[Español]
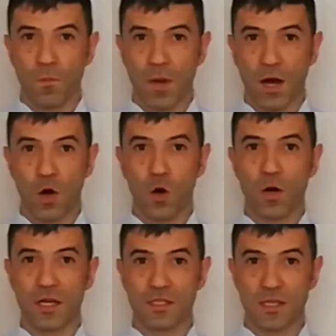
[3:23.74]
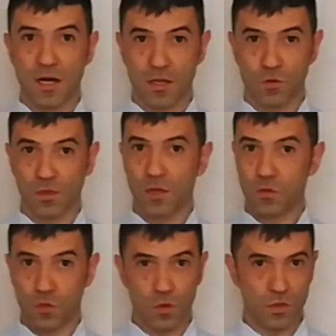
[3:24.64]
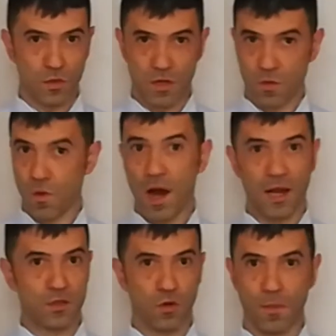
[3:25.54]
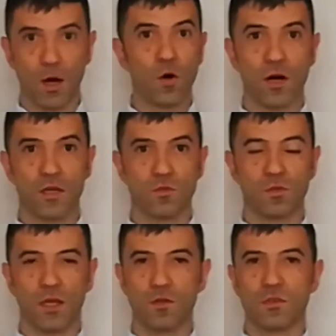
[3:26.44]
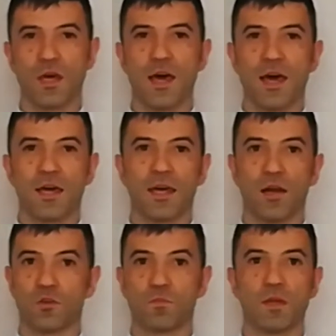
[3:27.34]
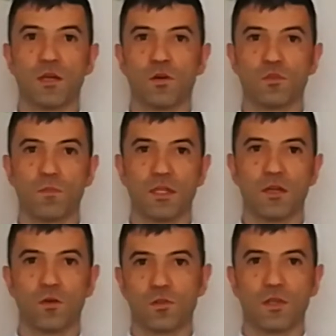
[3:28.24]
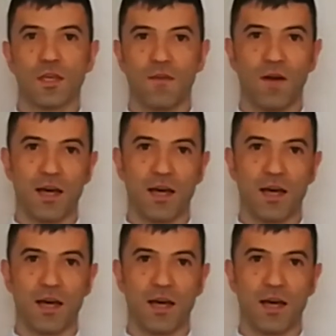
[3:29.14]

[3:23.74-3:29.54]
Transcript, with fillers: mejores resultados iguales o mejores resultados que los peeling cosméticos que